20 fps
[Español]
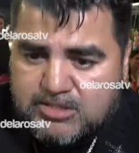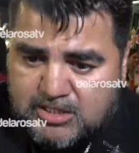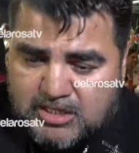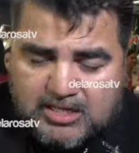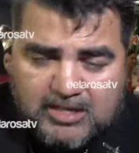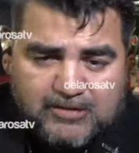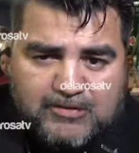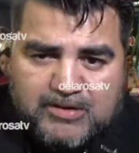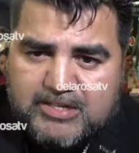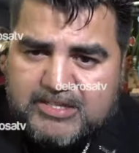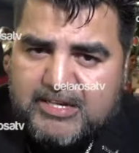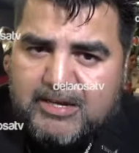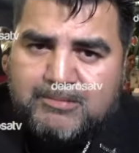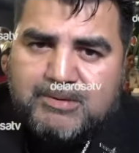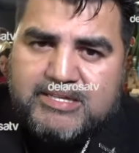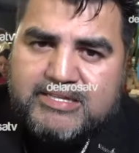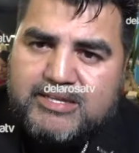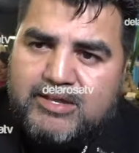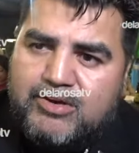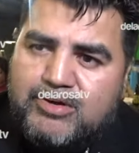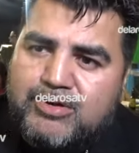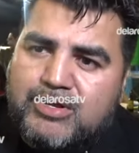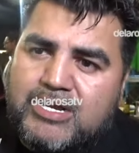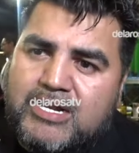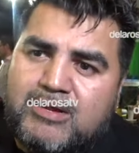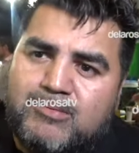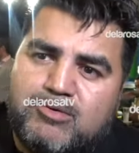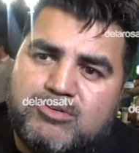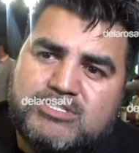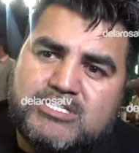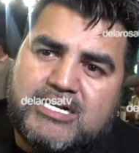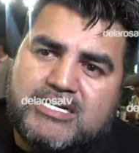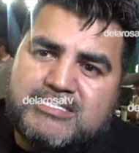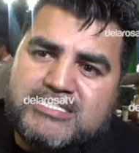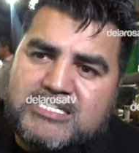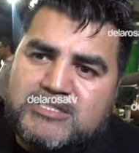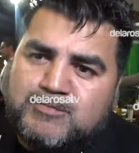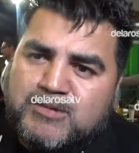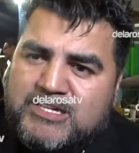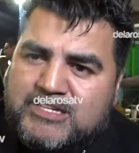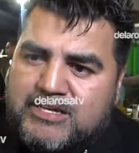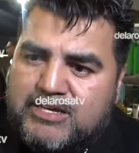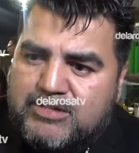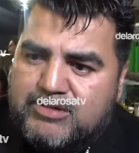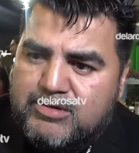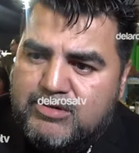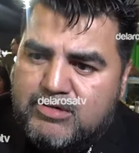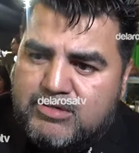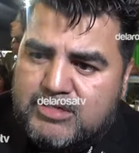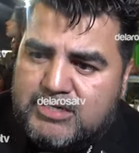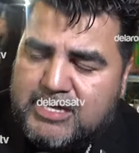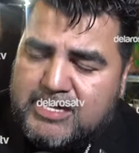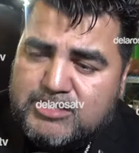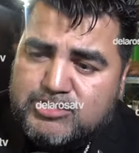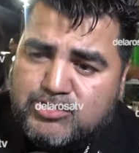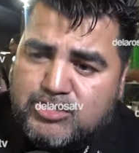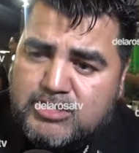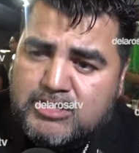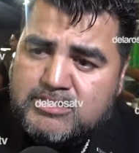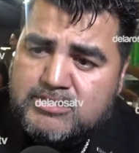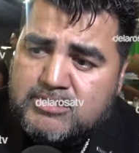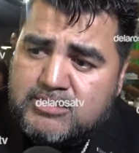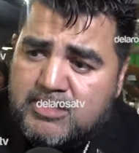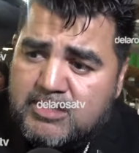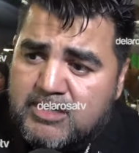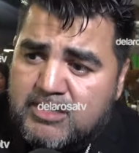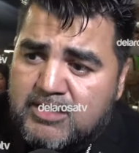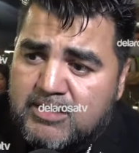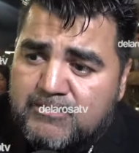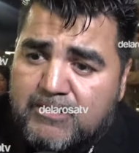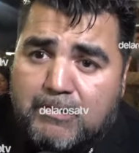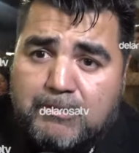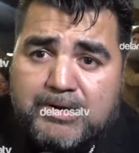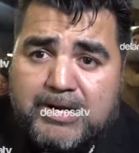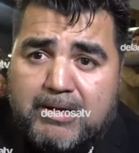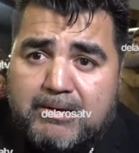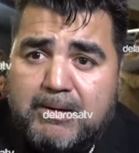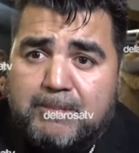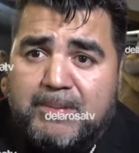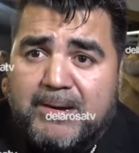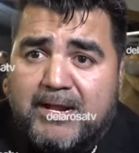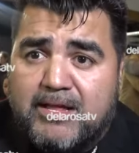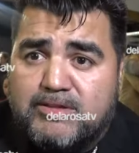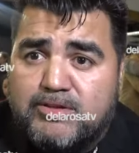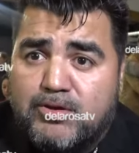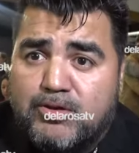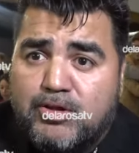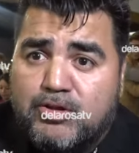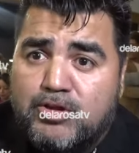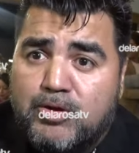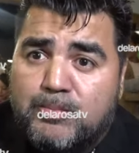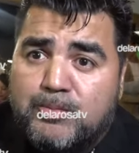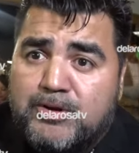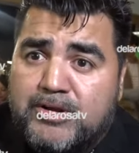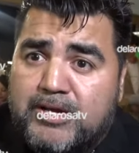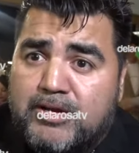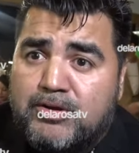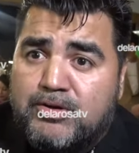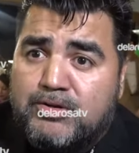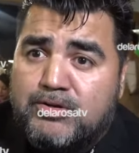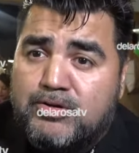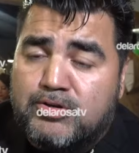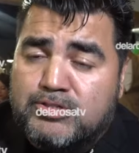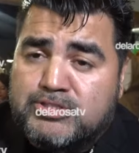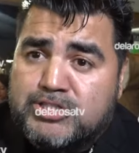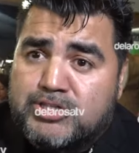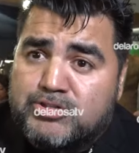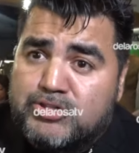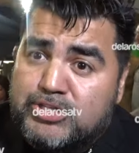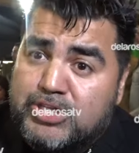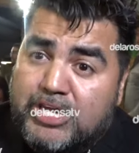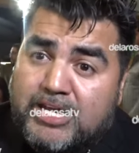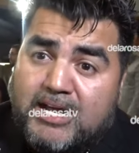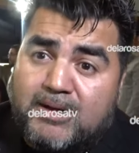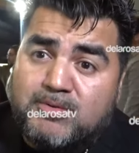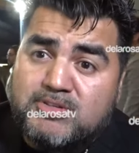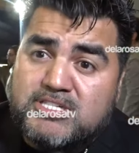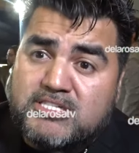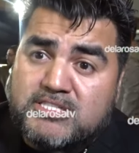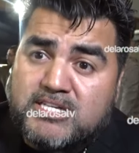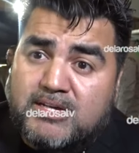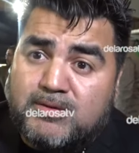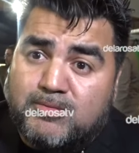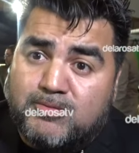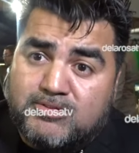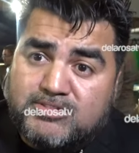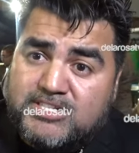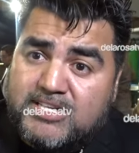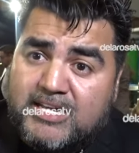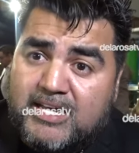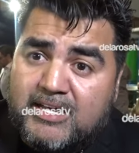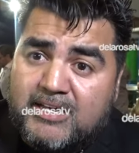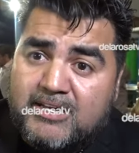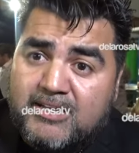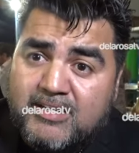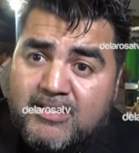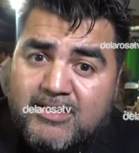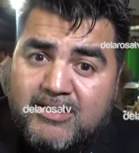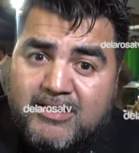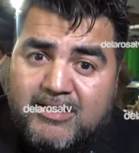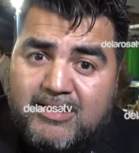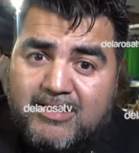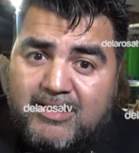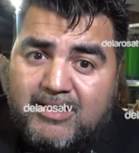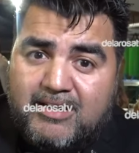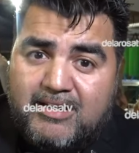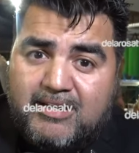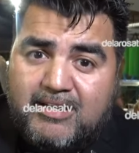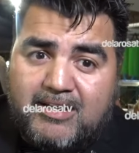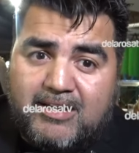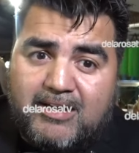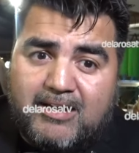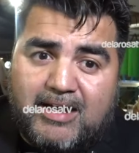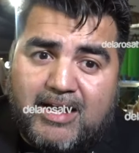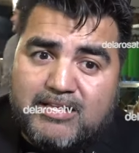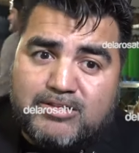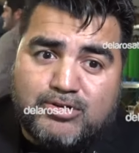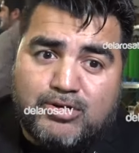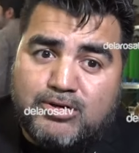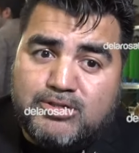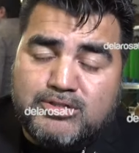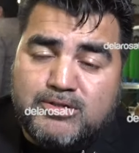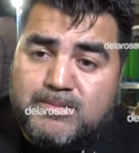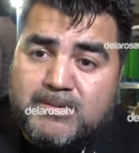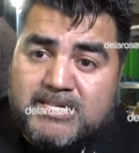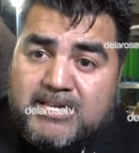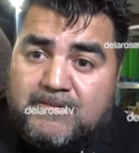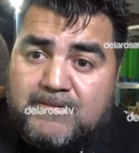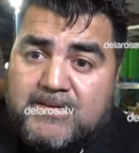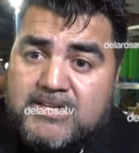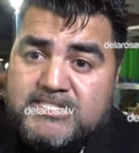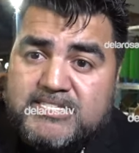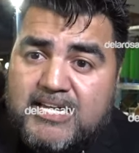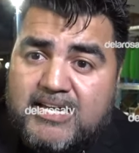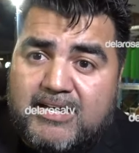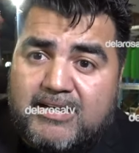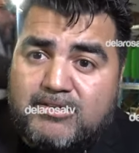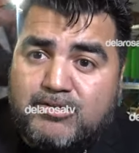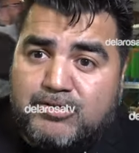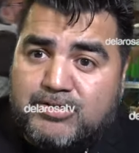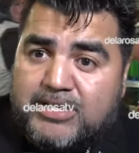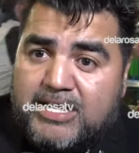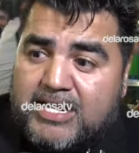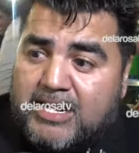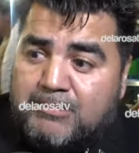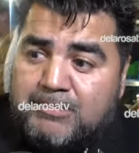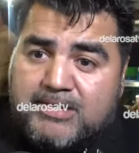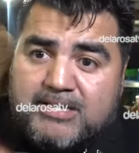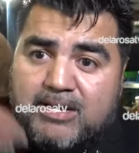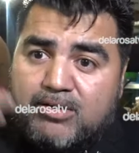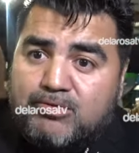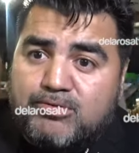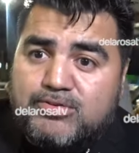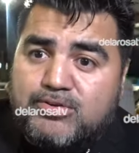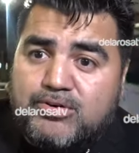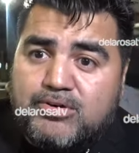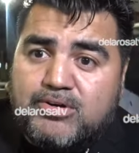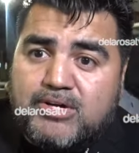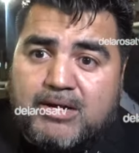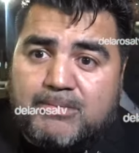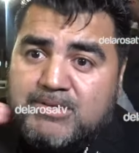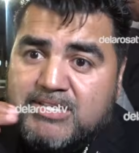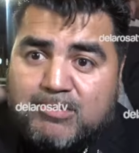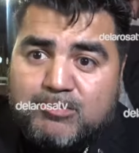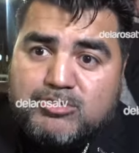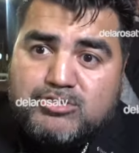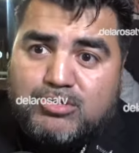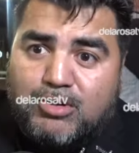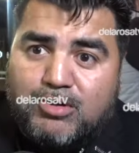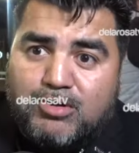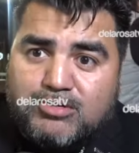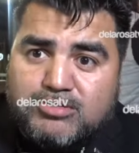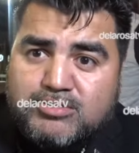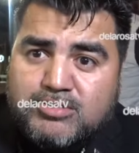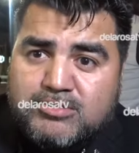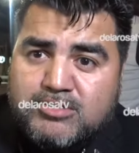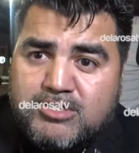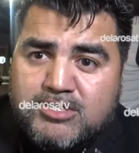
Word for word: Sí, definitivamente yo creo que la música se ha expandido y eso es favorable para todos, ¿no? Porque los que nos dedicamos a hacer música, eh, a todos nos beneficia. Donde camina uno, caminamos todos.